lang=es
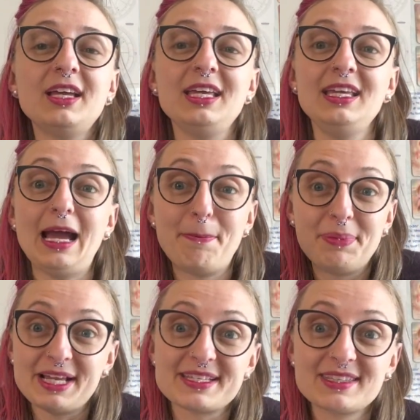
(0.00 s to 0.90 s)
y
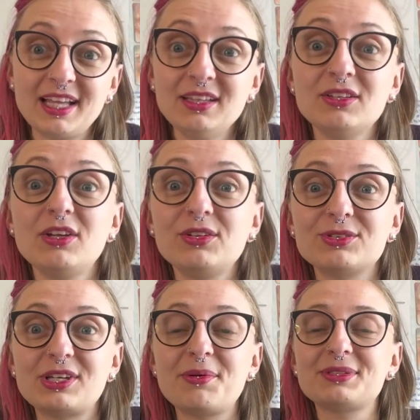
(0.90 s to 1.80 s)
aplastando y que no
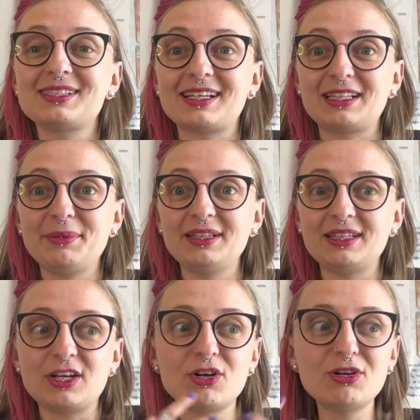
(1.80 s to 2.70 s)
sabemos
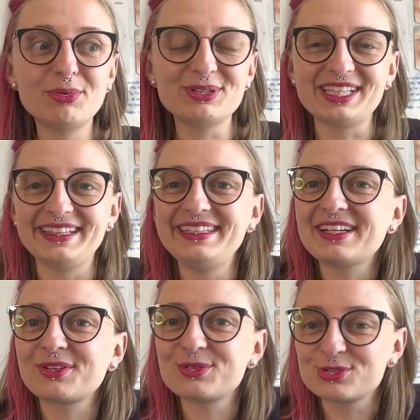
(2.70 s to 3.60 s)
exactamente cómo
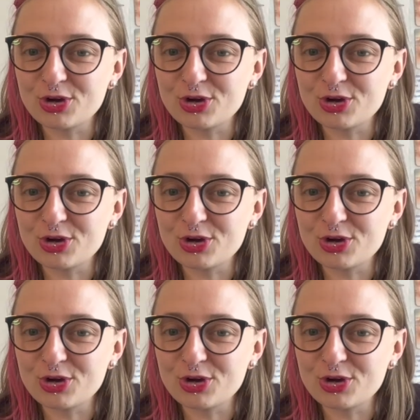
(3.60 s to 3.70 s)
sentirnos,